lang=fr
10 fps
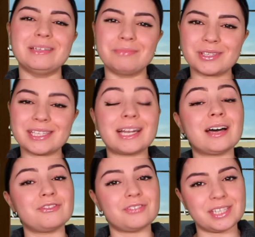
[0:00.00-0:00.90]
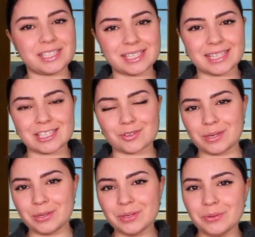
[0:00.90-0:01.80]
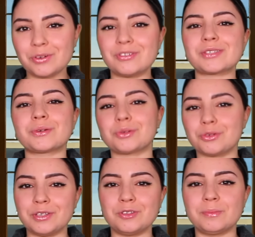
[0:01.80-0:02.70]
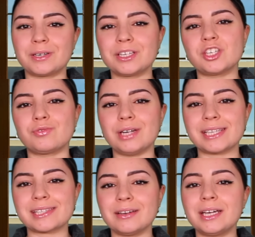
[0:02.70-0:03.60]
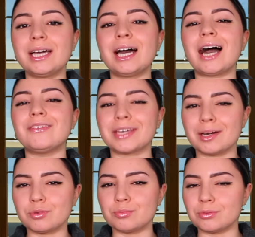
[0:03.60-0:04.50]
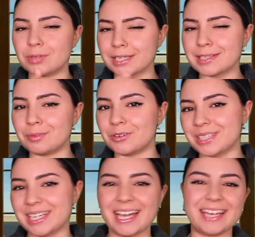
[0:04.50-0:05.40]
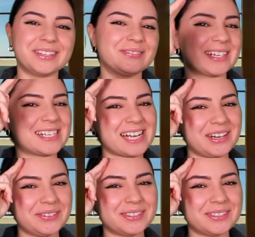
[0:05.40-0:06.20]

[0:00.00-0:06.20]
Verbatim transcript: et Mossala. Félicitations à lui. Nous, on va se retrouver demain et je vous laisse avec un bonbon. Restez branchés. À demain. Ciao.